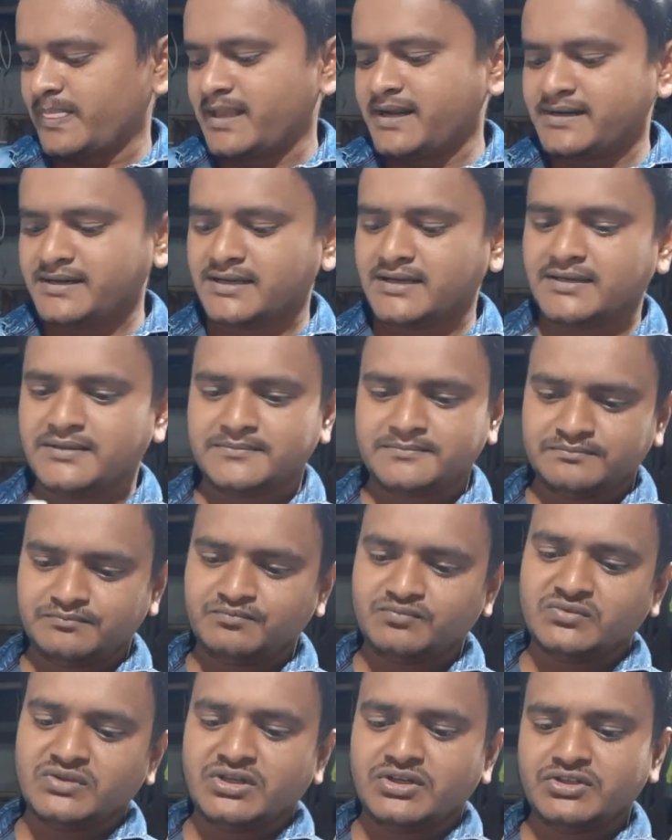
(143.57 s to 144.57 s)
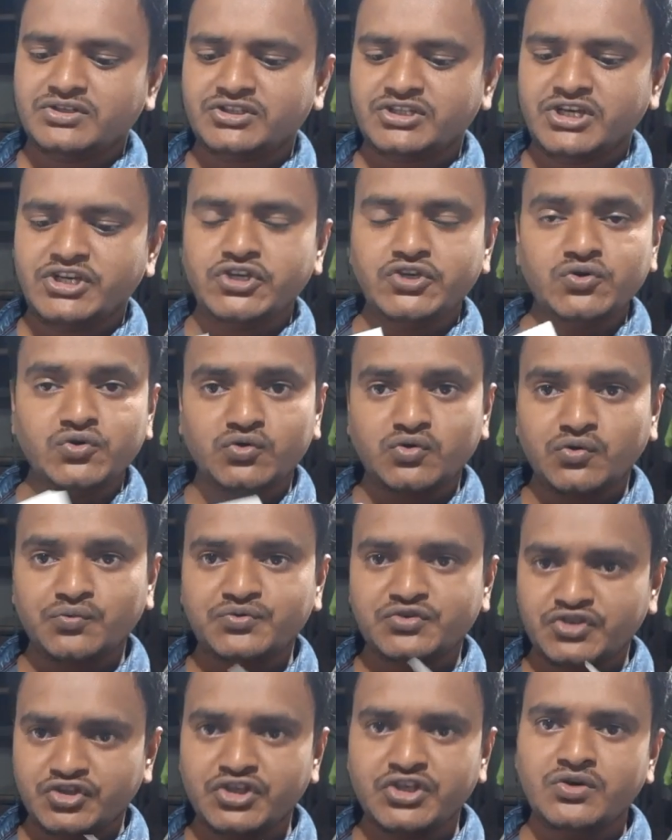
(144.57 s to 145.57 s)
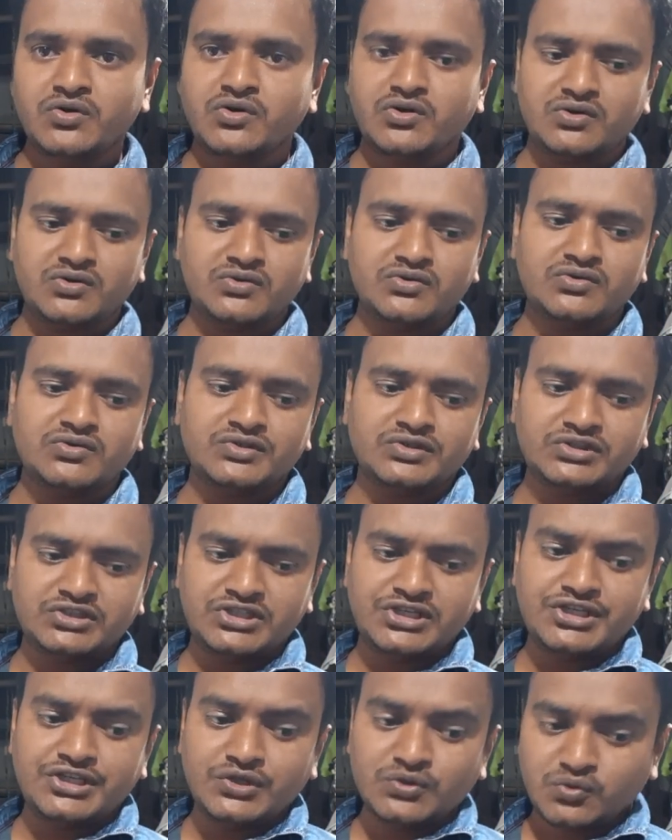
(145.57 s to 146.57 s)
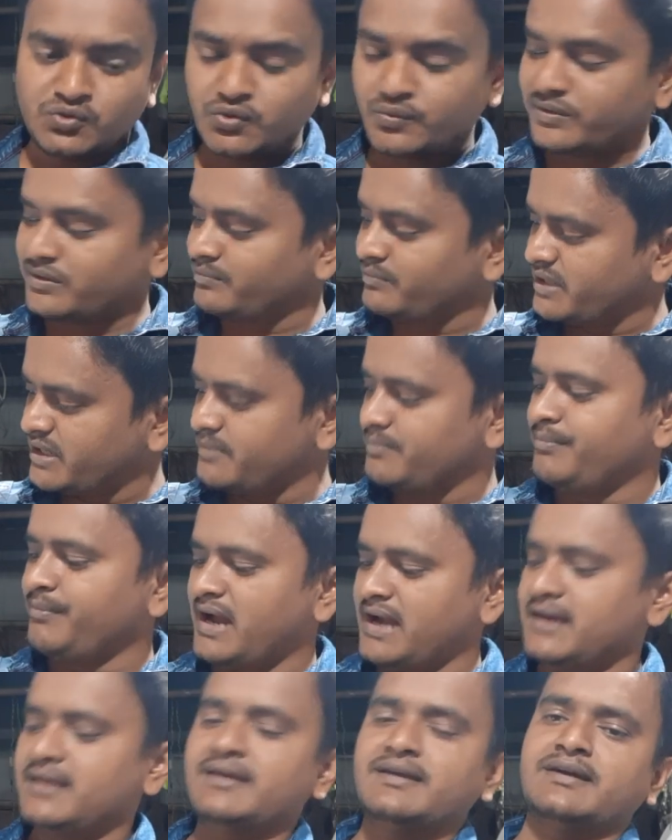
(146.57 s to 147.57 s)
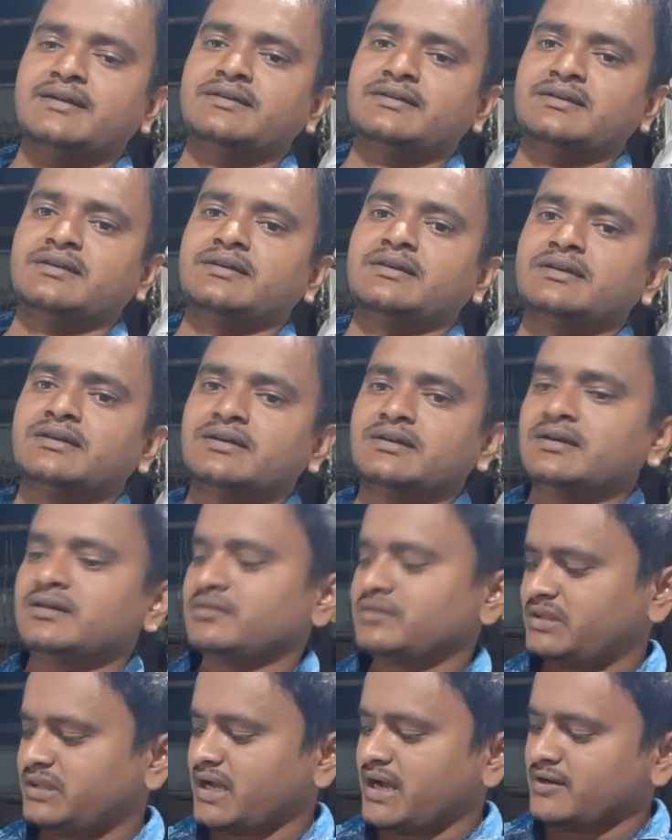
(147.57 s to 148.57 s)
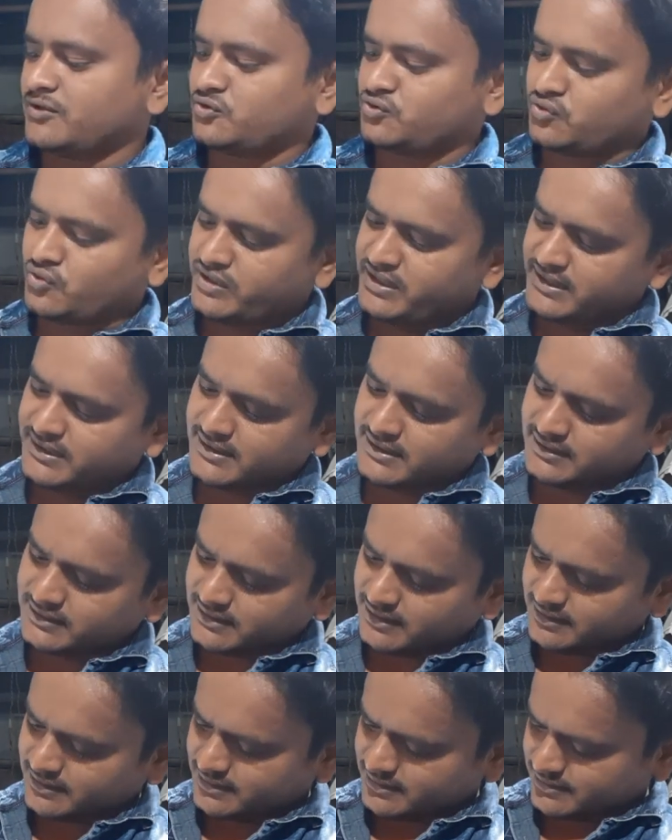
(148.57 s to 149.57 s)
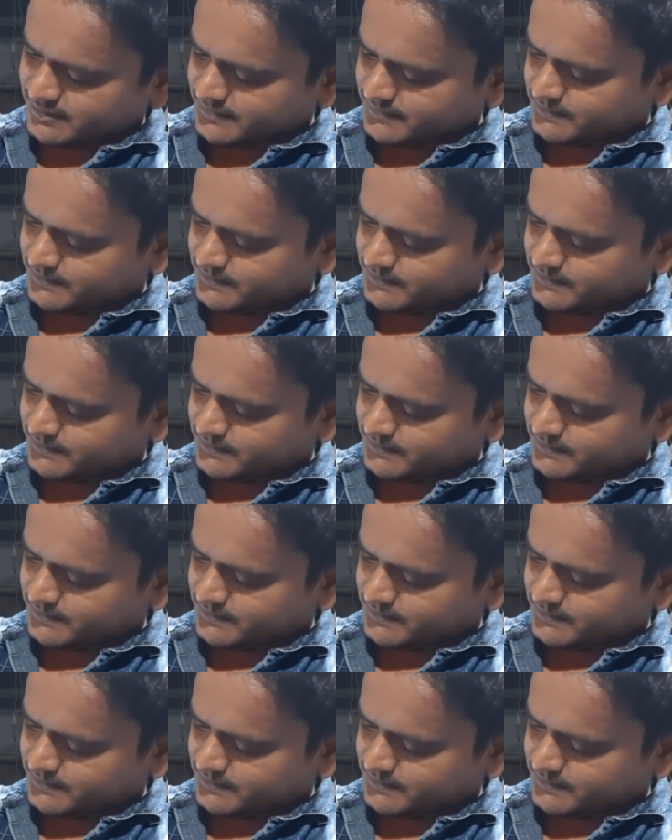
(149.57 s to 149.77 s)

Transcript: এটা যে ইউটিউব সিও e যে ইউটিউবের মেন মালিক আর কি তার সই এখানে থাকে